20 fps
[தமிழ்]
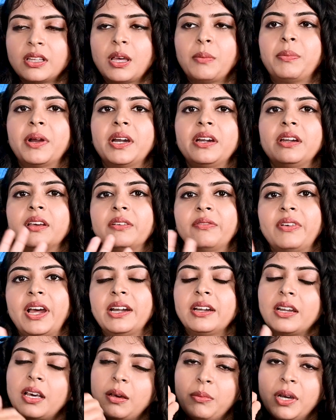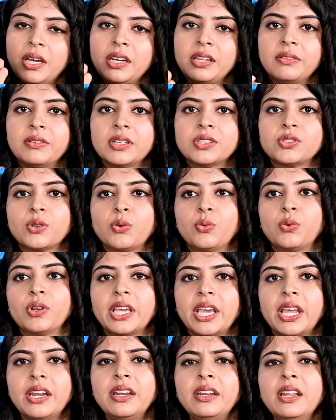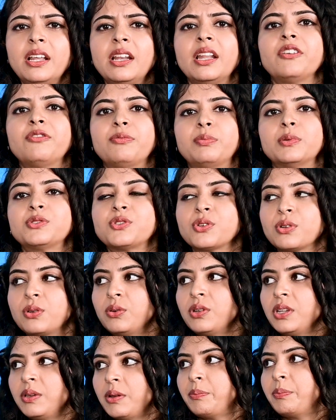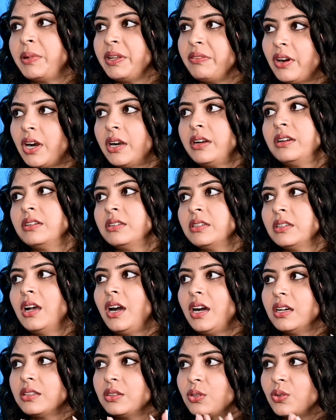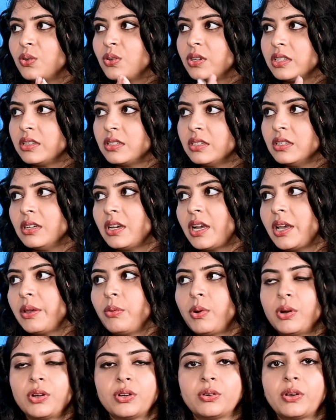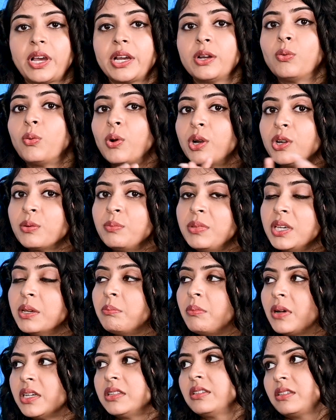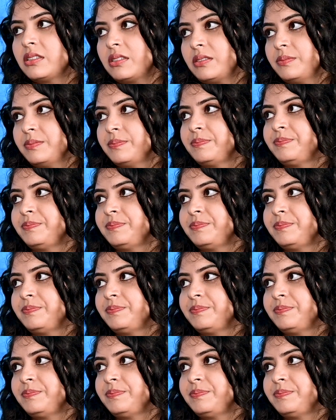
இருந்தால் பண்ணு வேண்டாமா நீ வச்சுக்கோ உனக்கு என்ன லைஃப் பிடிச்சிருக்கோ நீ அப்படி வாழ் அந்த ஒரு இது ஐ வாண்ட் டு ஐ டோன்ட் வாண்ட் டு பி அ மதர்